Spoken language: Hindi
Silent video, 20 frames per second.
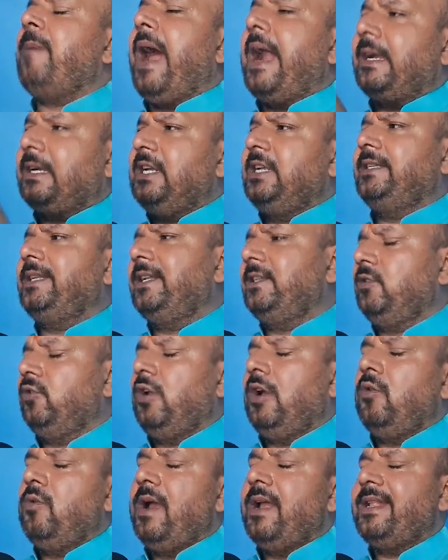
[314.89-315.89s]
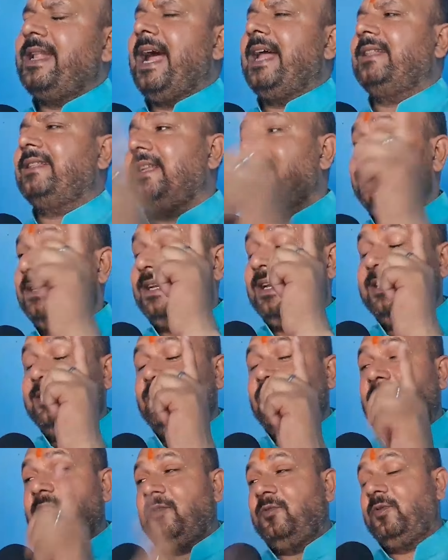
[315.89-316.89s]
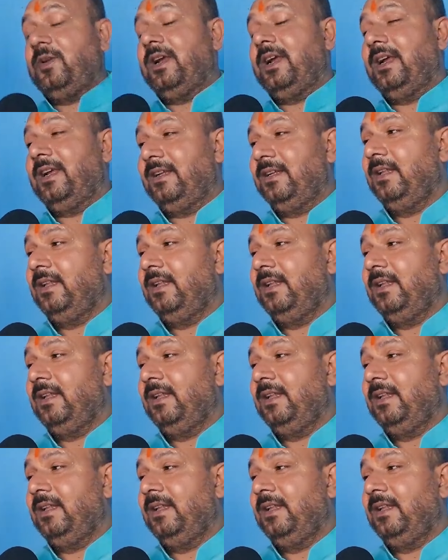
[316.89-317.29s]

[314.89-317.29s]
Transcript: पार्टी से जुड़े हुए हैं जाति से नहीं जुड़े हुए